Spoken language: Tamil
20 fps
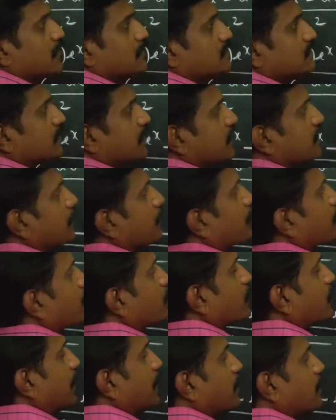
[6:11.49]
பாசிட்டிவாக
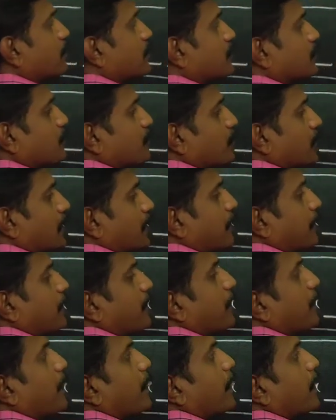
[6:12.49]
இருந்தால் இன்க்ரீஸிங்
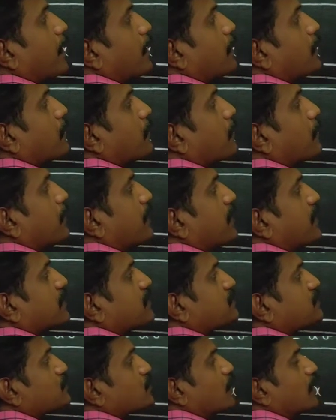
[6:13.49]
நெகட்டிவாக இருந்தால்
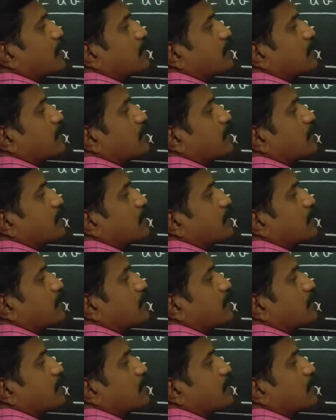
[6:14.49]
டிக்ரீஸிங்